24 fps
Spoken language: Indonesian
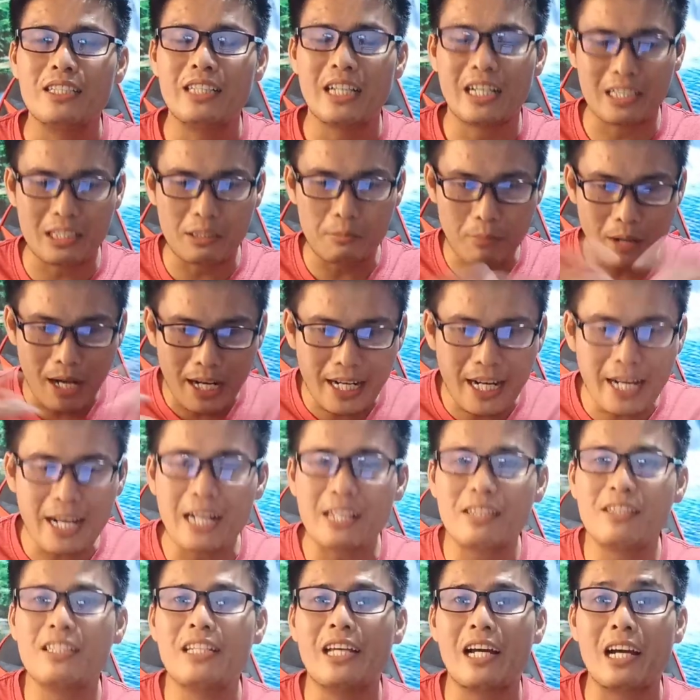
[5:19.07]
yang dimana
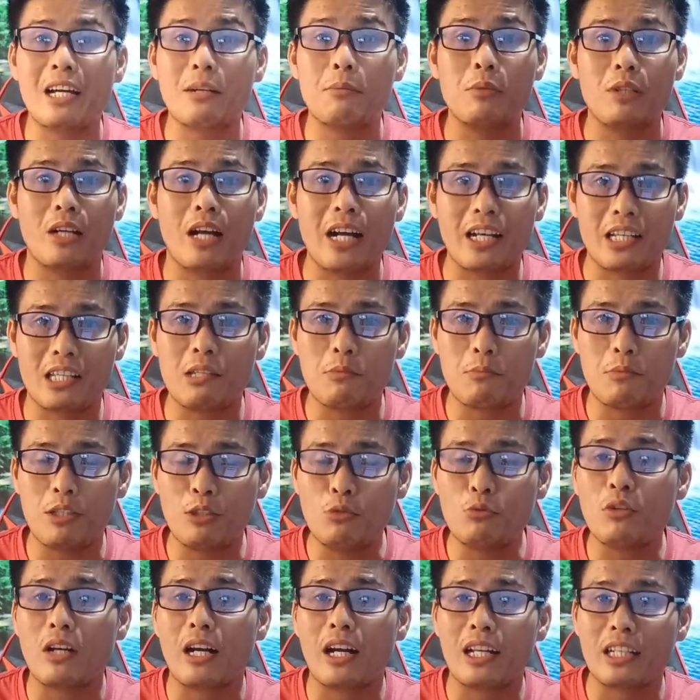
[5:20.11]
nantinya akan
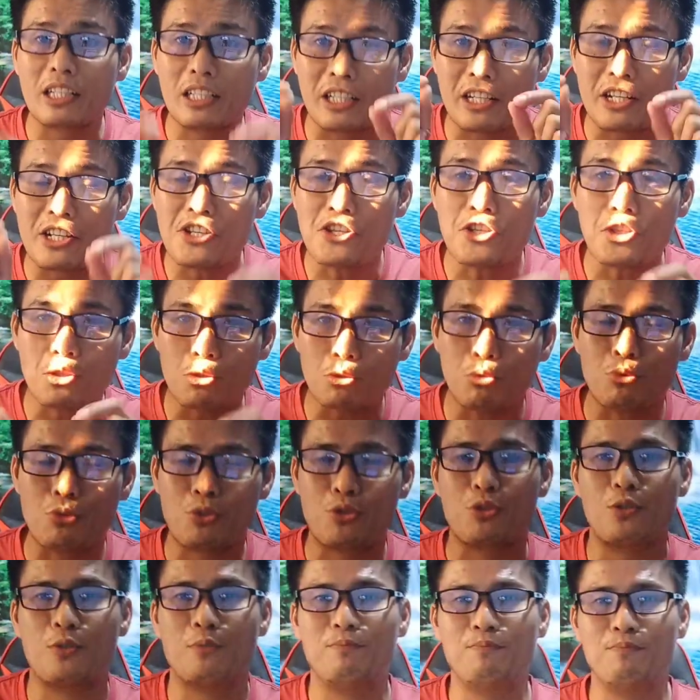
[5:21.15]
menghakimi itu adalah
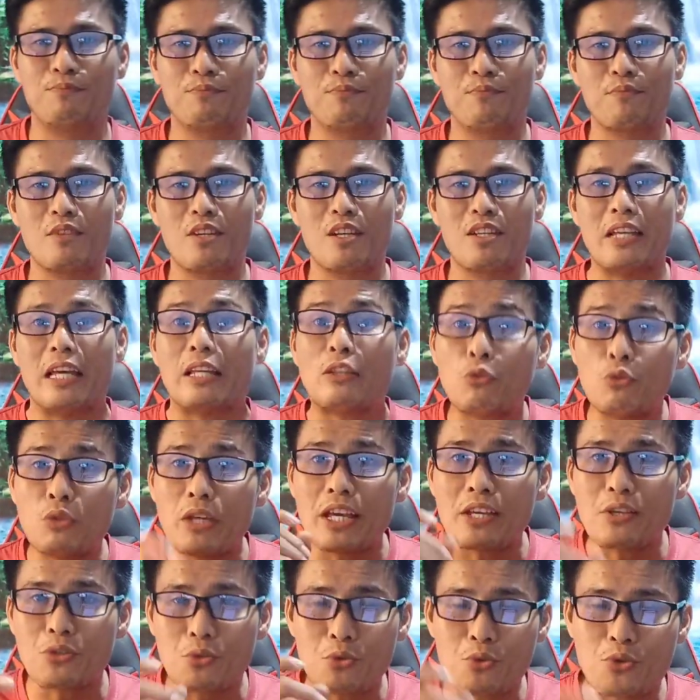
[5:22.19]
Kristus,
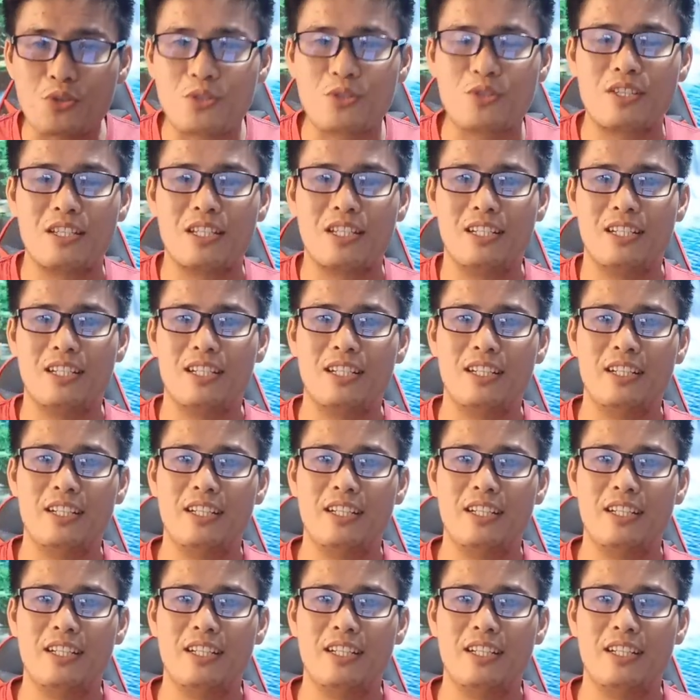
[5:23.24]
yaitu Yesus.